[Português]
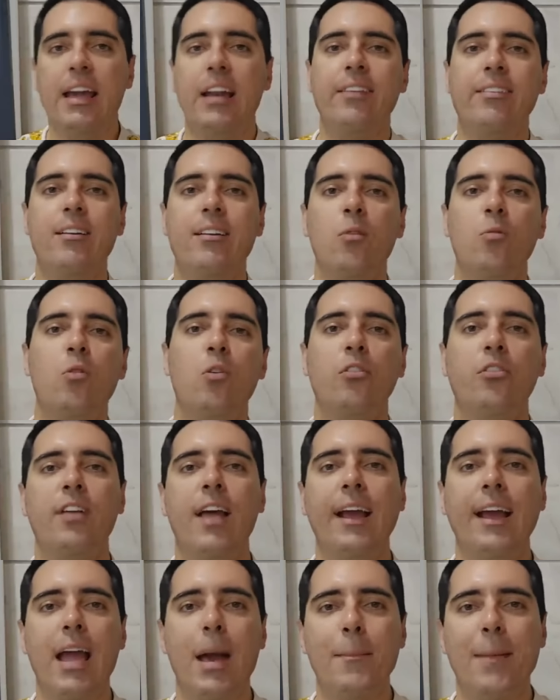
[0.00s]
Eles não
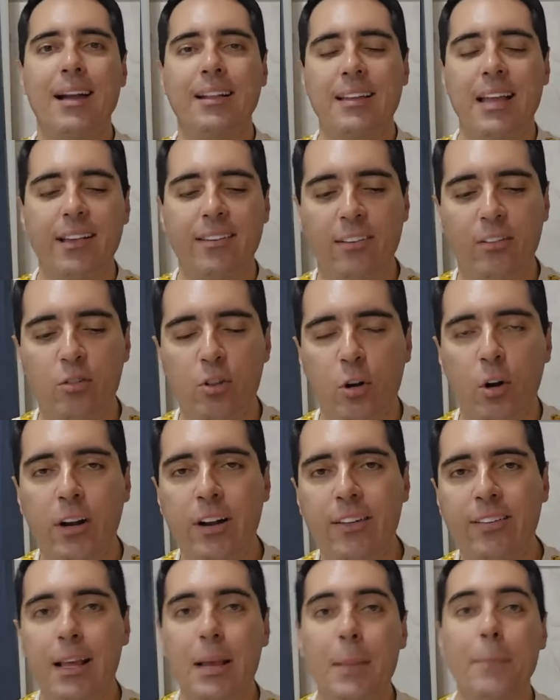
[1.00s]
conseguem abater esses
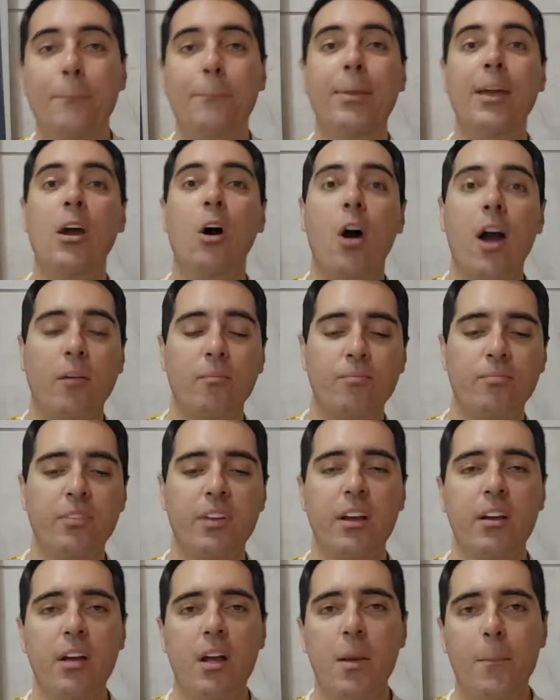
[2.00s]
drones e pior,
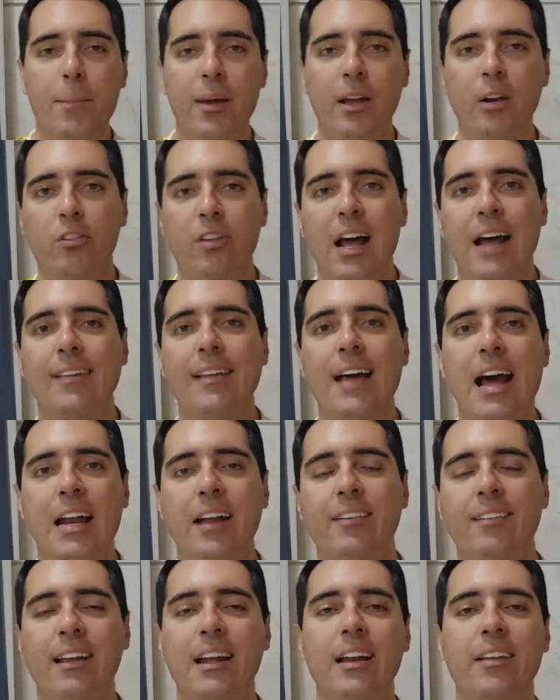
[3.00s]
pelos
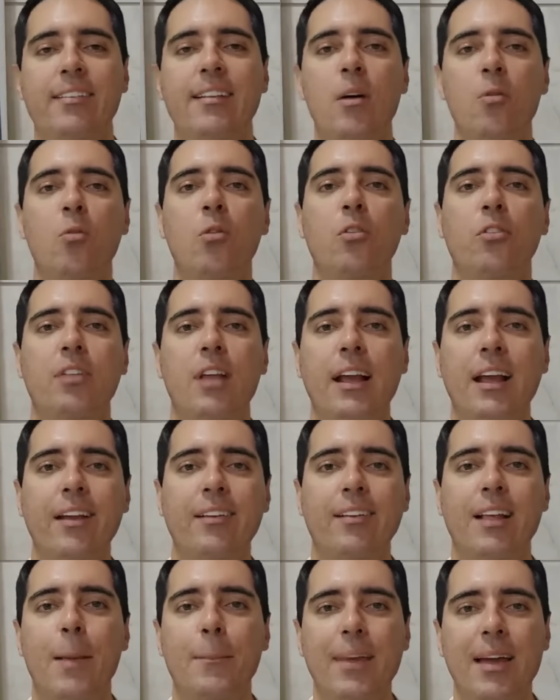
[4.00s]
radares eles não conseguem
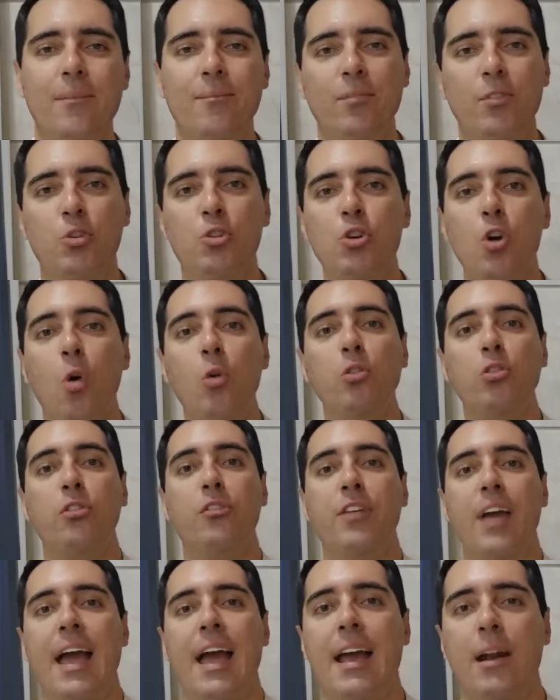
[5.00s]
saber de onde
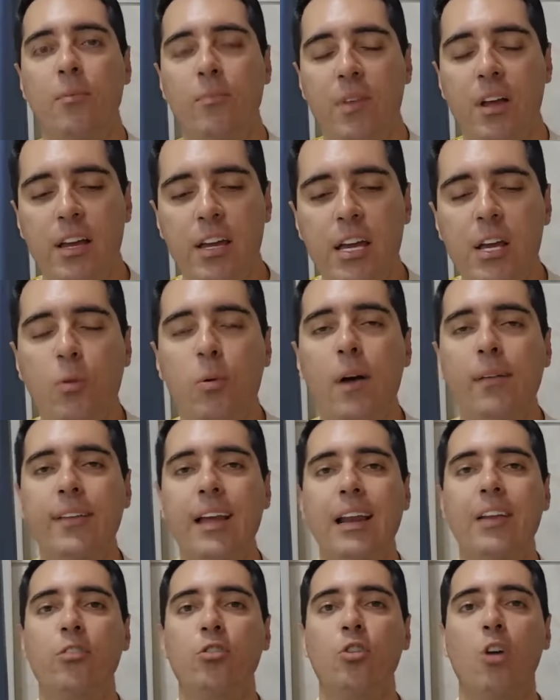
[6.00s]
vieram e quando
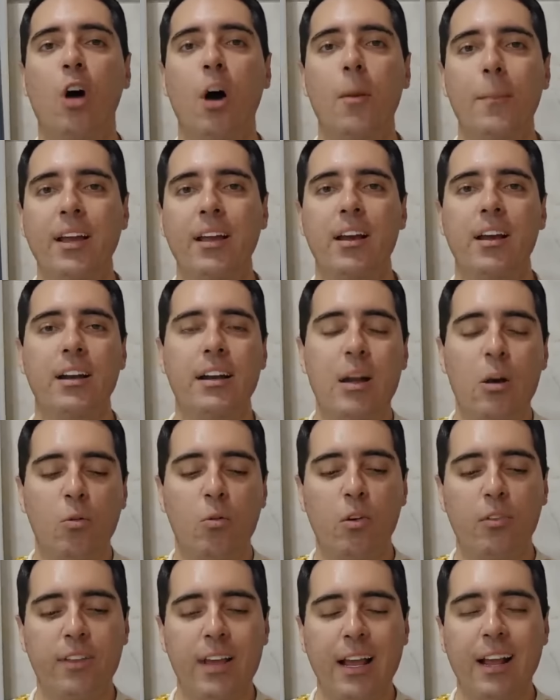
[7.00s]
eles somem, não
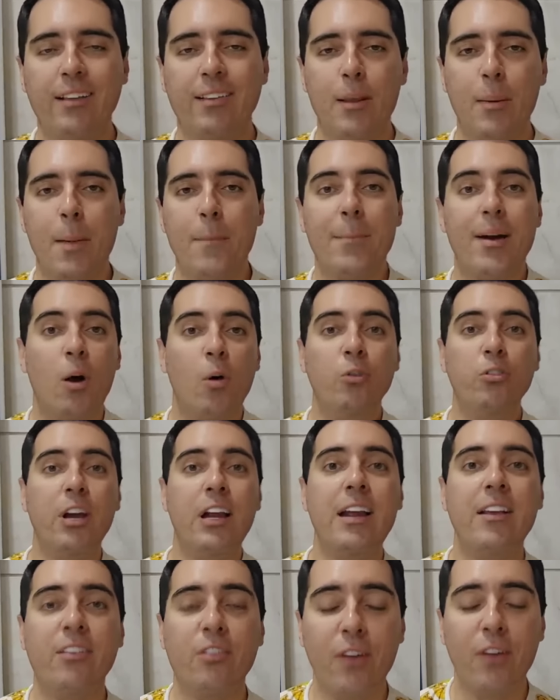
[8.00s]
conseguem saber para onde
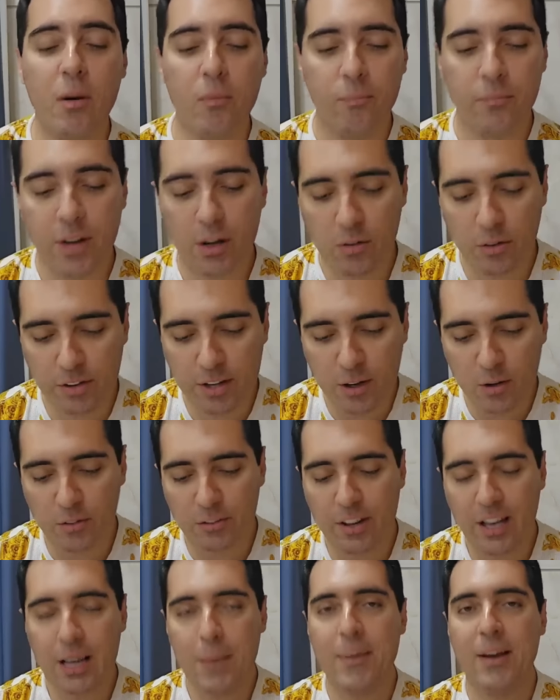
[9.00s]
eles vão. Você
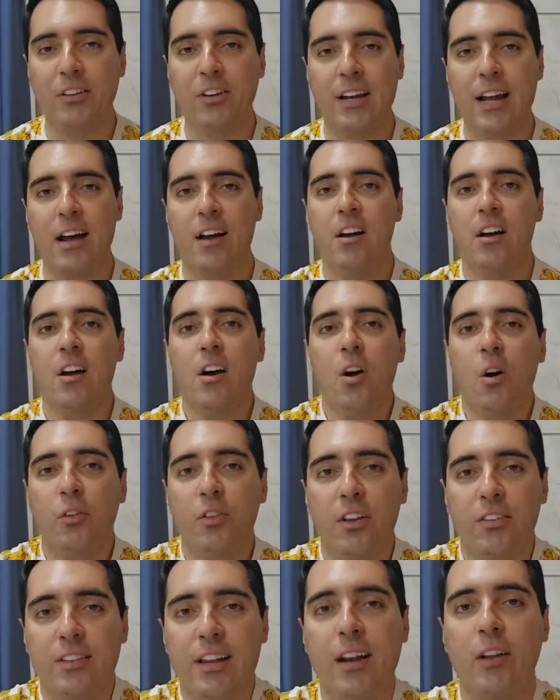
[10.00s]
consegue imaginar os
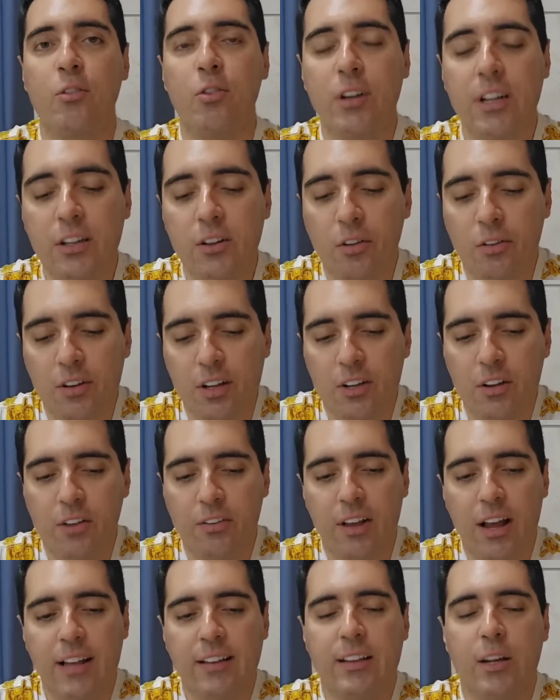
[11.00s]
Estados Unidos, que
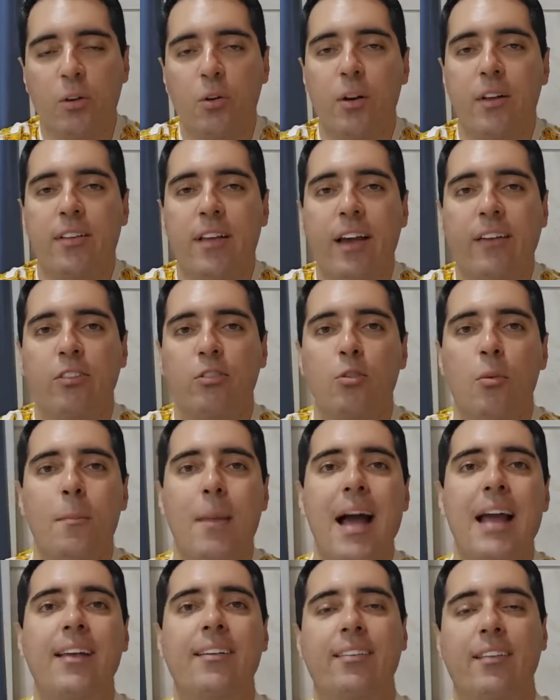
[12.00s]
dizem aí ter o exército
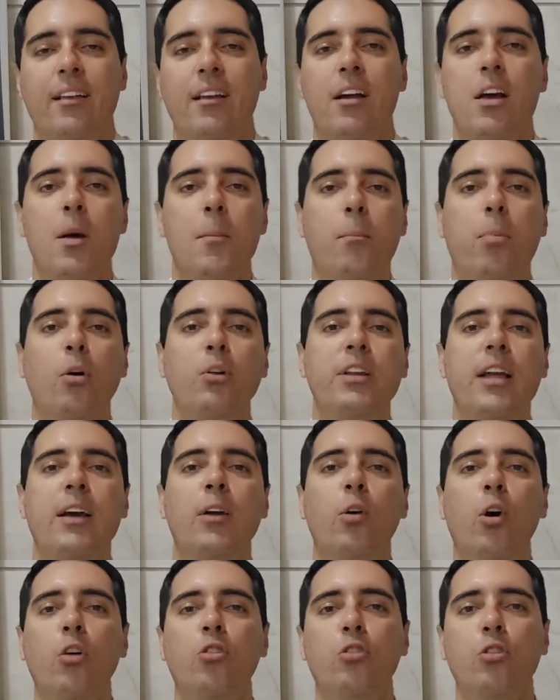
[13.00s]
mais
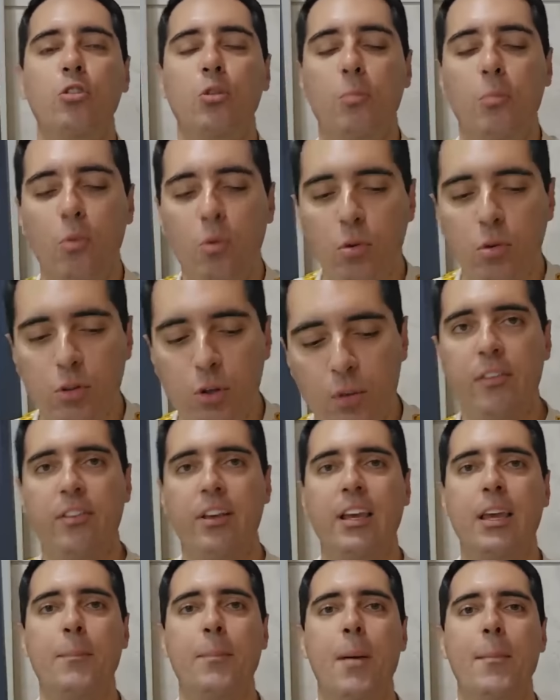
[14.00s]
poderoso do mundo, os
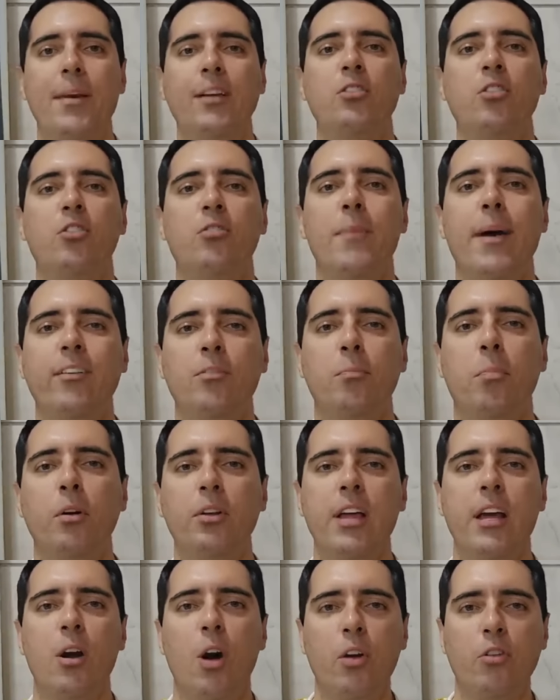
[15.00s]
equipamentos mais
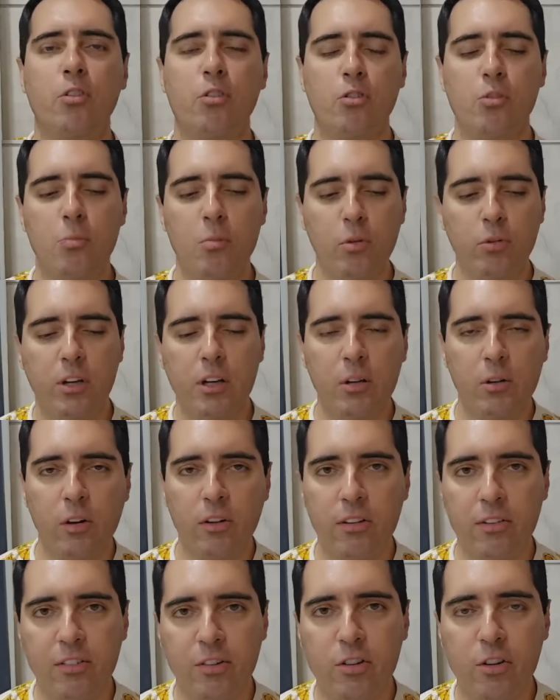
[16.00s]
poderosos do mundo,
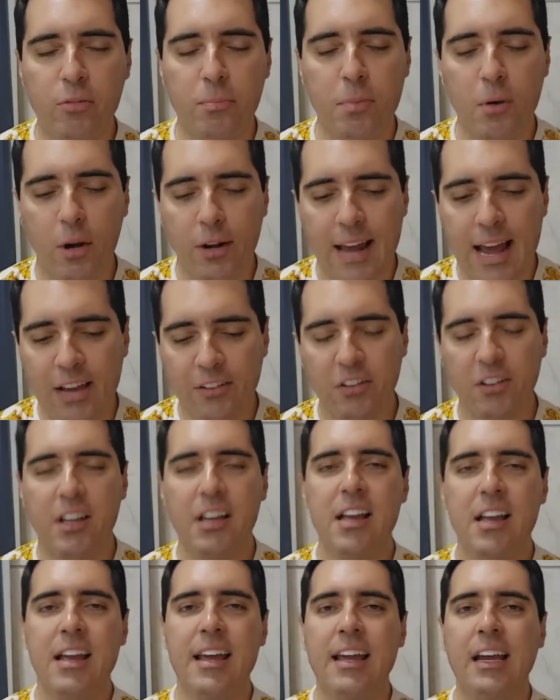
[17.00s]
inclusive de espionagem,
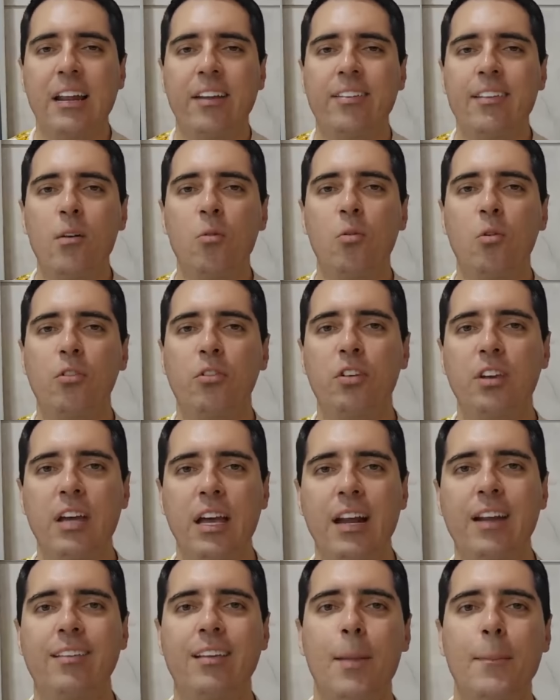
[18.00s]
eles não
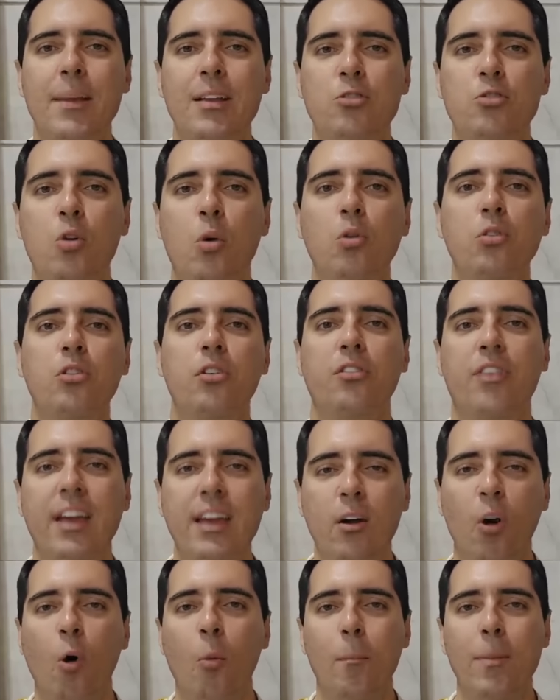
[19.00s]
conseguirem saber de onde
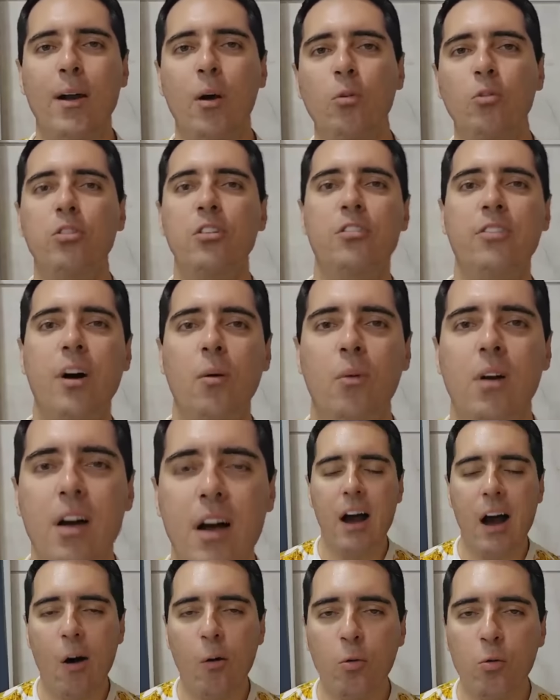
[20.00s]
vem ou para onde vão
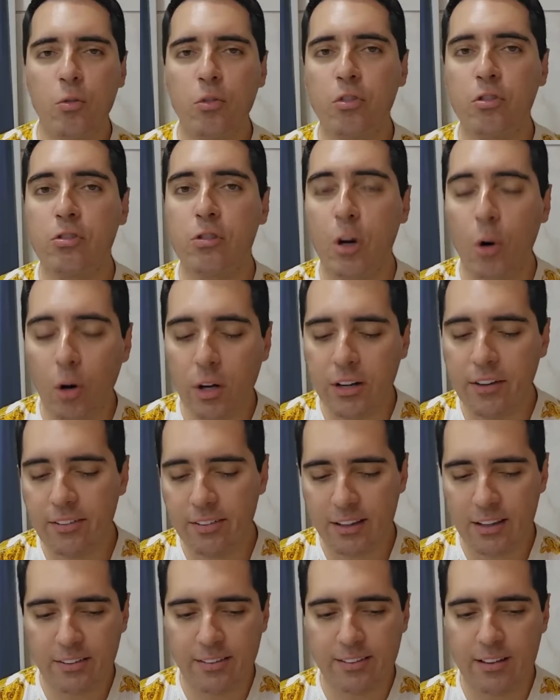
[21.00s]
alguns drones
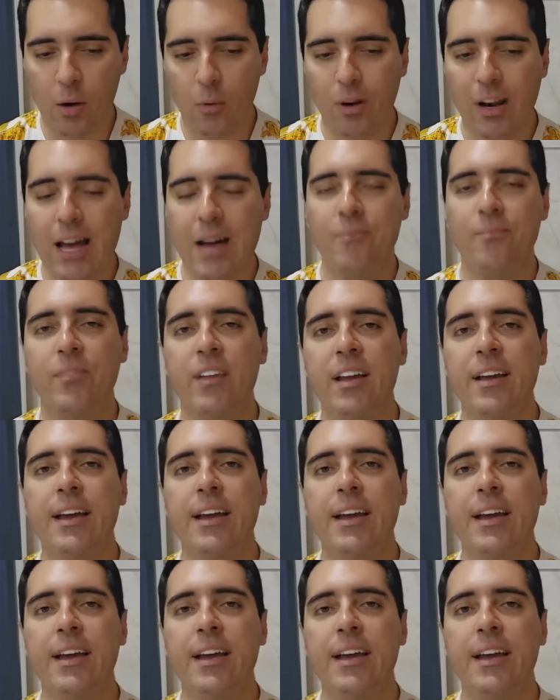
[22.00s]
que estão lá.